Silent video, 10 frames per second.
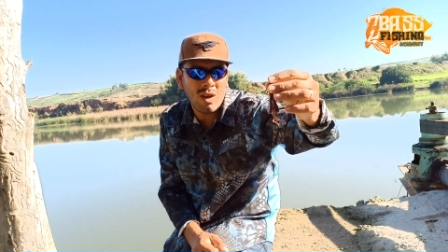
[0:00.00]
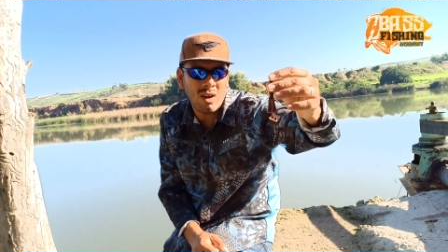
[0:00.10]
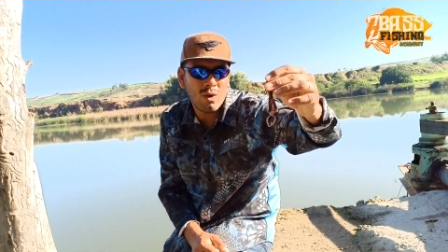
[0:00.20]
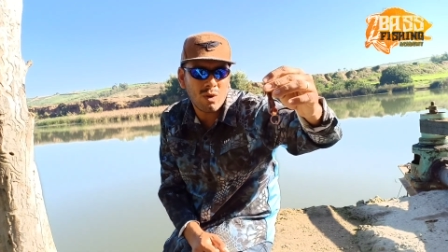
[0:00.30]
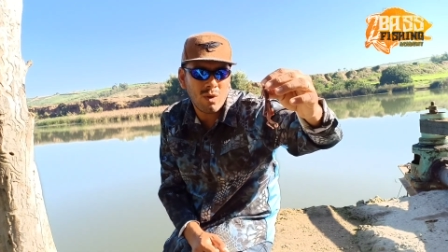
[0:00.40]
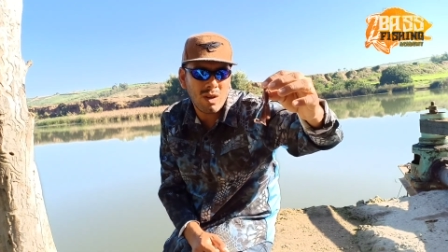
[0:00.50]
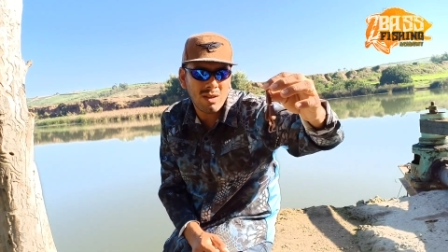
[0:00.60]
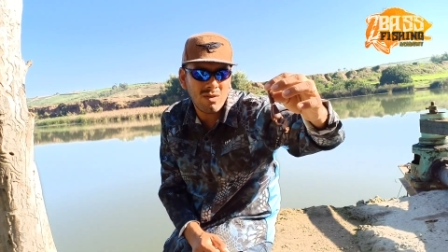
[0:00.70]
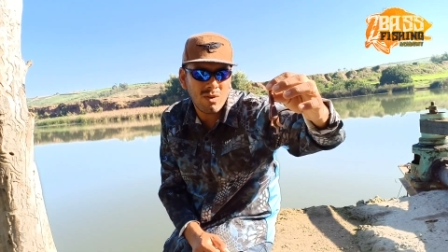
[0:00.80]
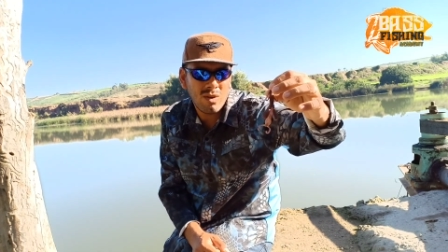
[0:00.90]
لور
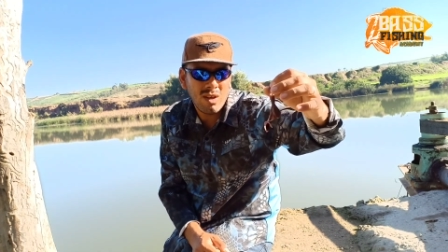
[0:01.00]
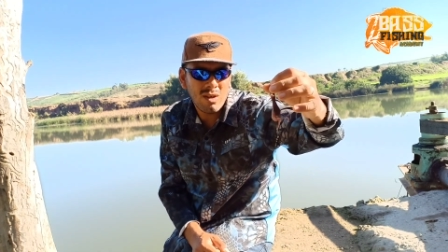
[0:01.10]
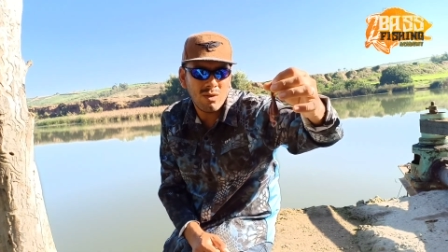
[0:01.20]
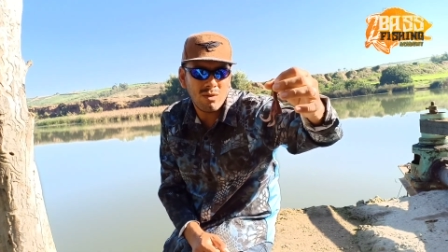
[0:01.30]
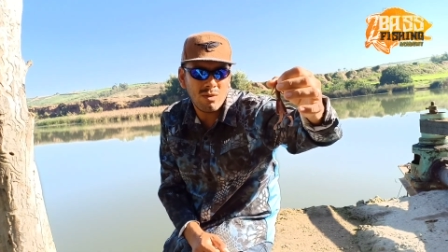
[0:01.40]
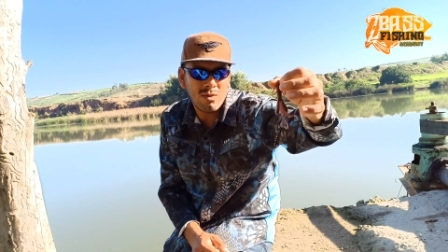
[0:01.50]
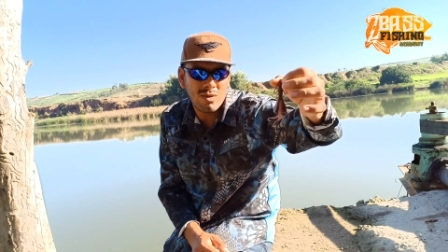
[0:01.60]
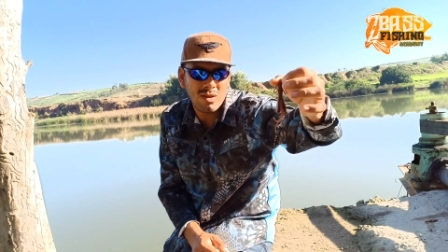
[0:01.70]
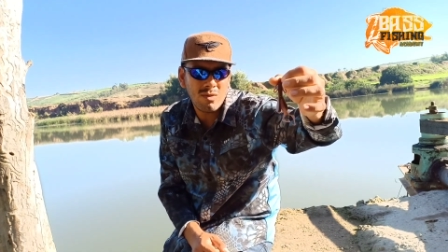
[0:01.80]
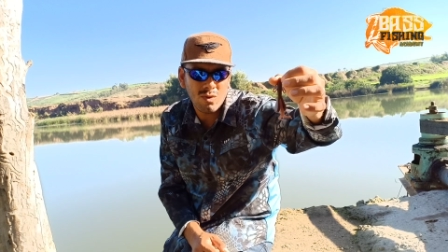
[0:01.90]
كرياتور
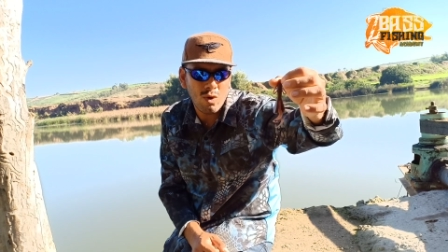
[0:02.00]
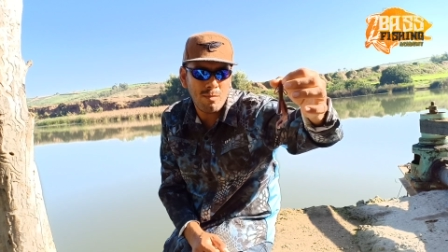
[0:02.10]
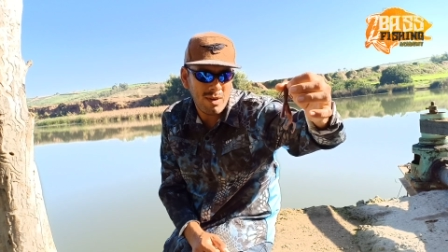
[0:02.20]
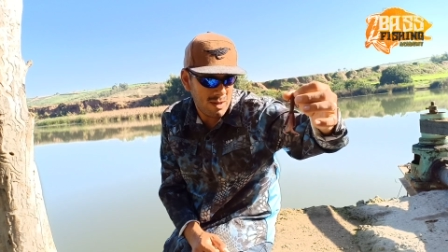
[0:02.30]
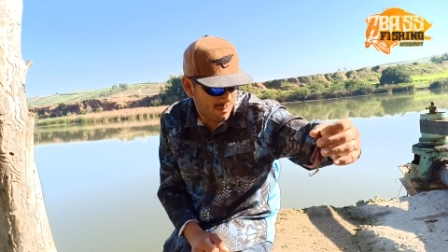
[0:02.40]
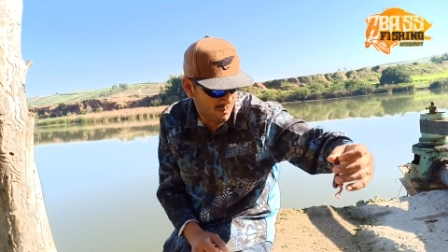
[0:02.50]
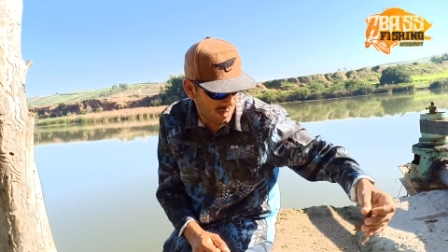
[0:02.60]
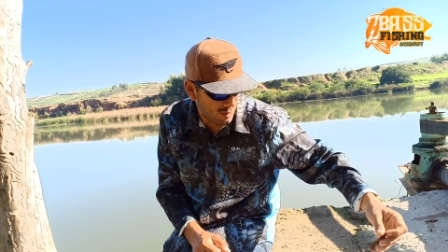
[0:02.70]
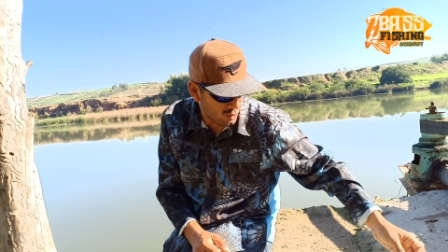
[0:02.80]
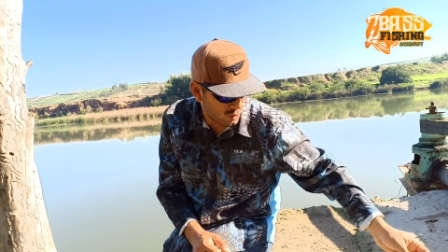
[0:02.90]
سوبل
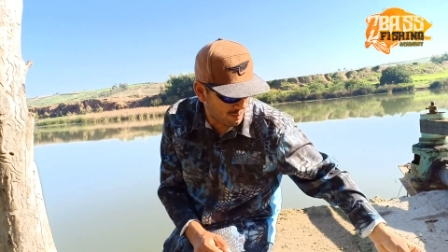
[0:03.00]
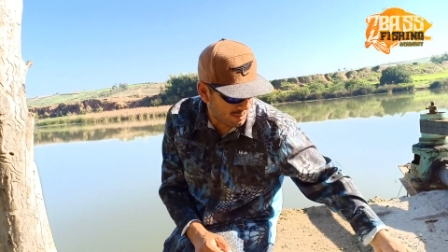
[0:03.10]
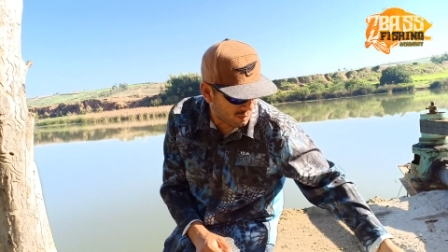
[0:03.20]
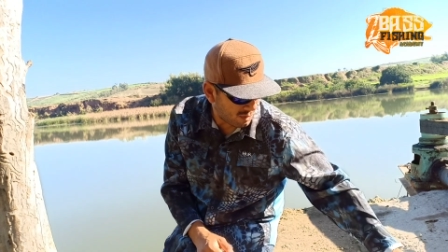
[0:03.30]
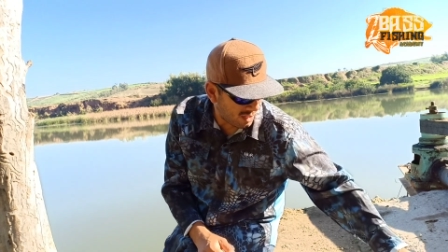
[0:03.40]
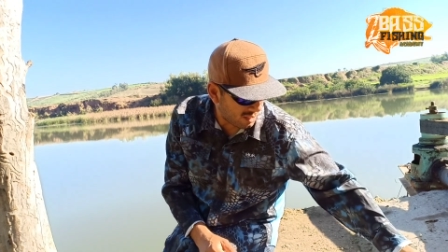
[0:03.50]
لور سوبل